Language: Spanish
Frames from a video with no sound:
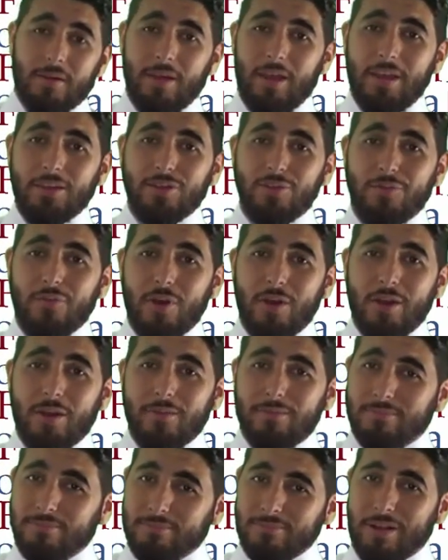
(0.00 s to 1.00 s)
Eso
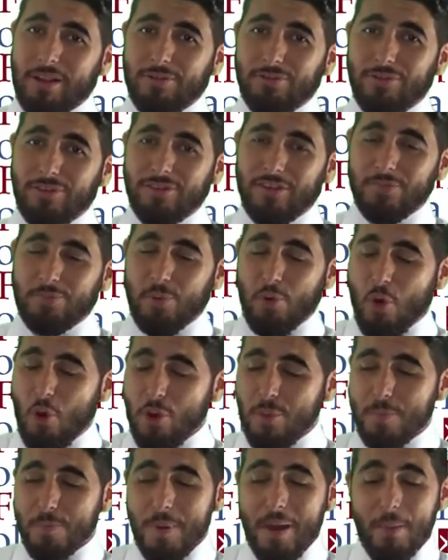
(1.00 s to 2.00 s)
fue las noticias por
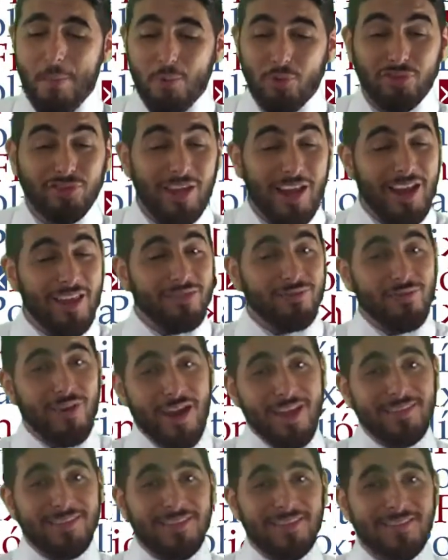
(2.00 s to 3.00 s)
hoy. Vamos a las
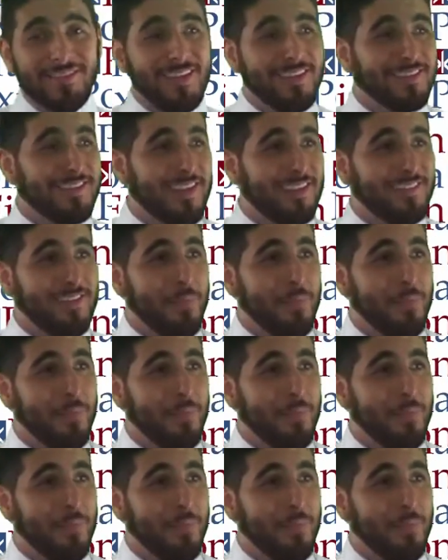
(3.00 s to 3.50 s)
frases de esta